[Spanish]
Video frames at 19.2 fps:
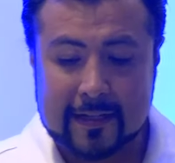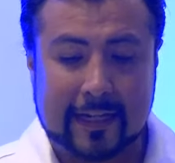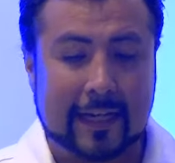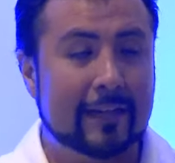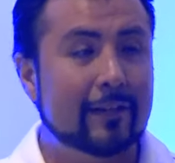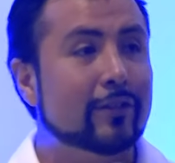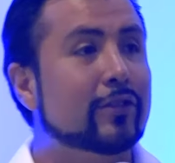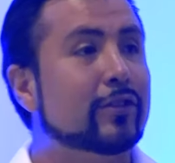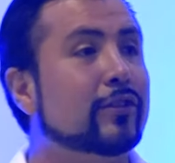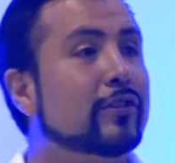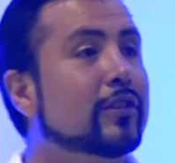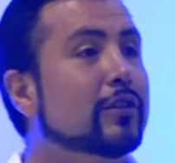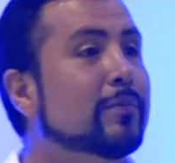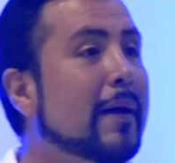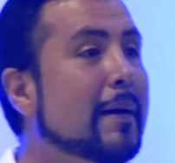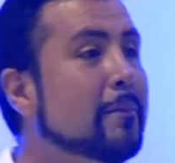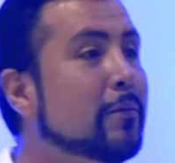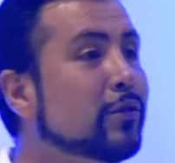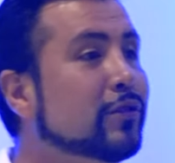que nosotros
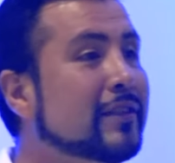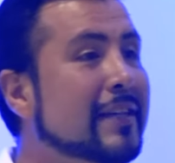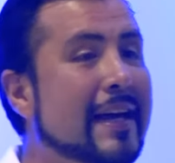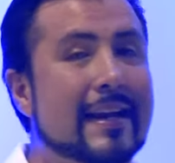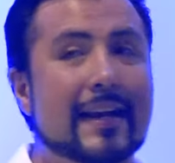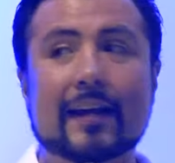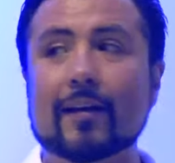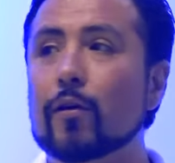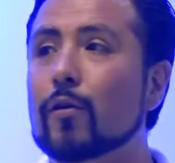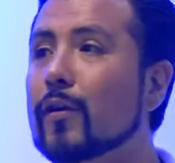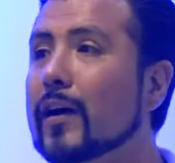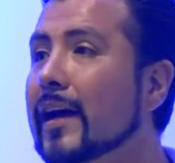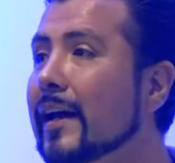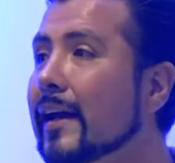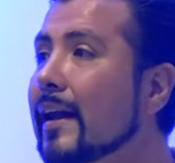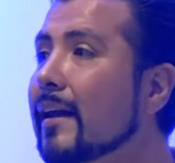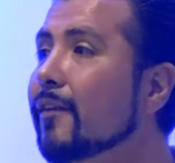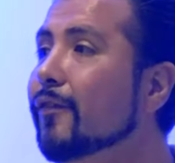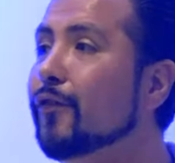vamos a
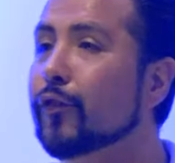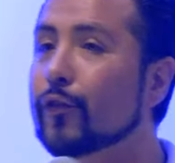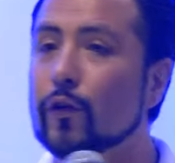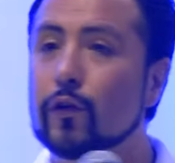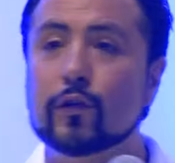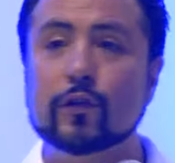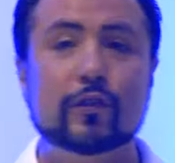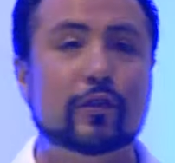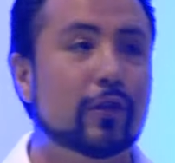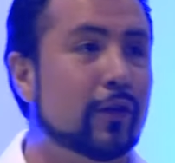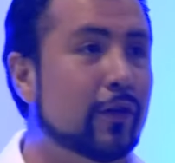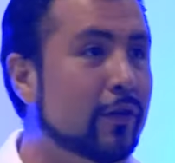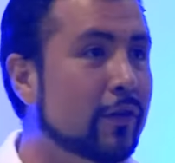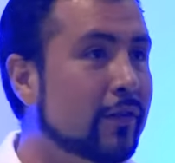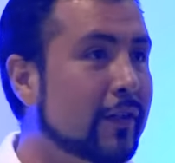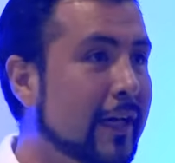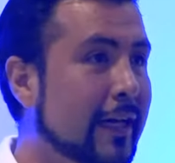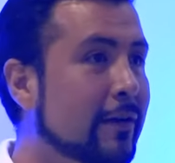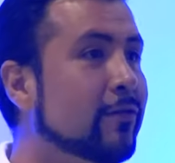recoger el
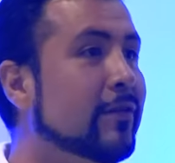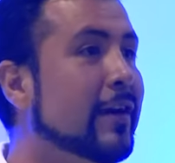fruto en